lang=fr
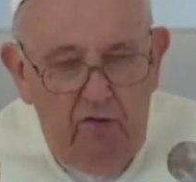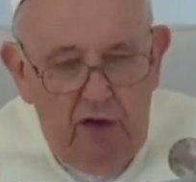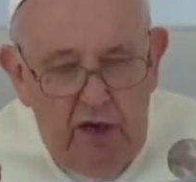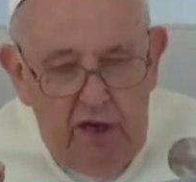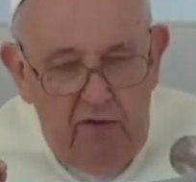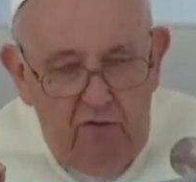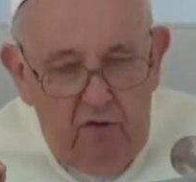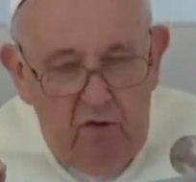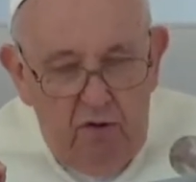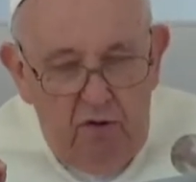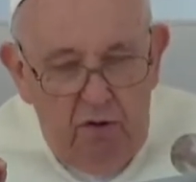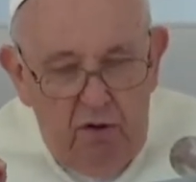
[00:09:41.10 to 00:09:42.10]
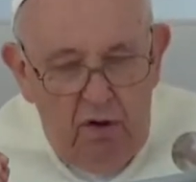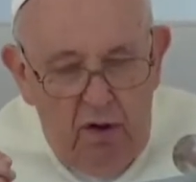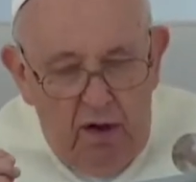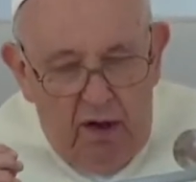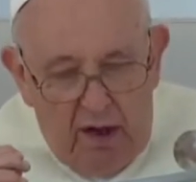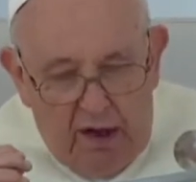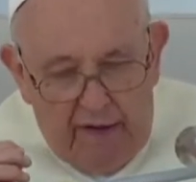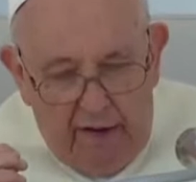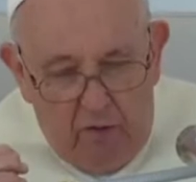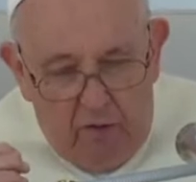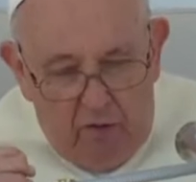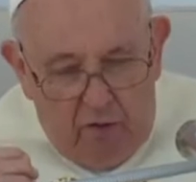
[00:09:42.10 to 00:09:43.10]
un petit silence.
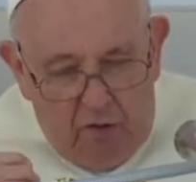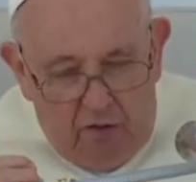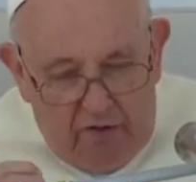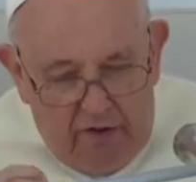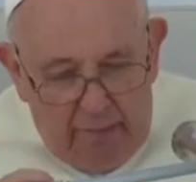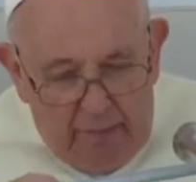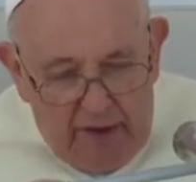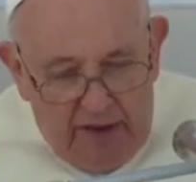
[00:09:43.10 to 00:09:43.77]
Chacun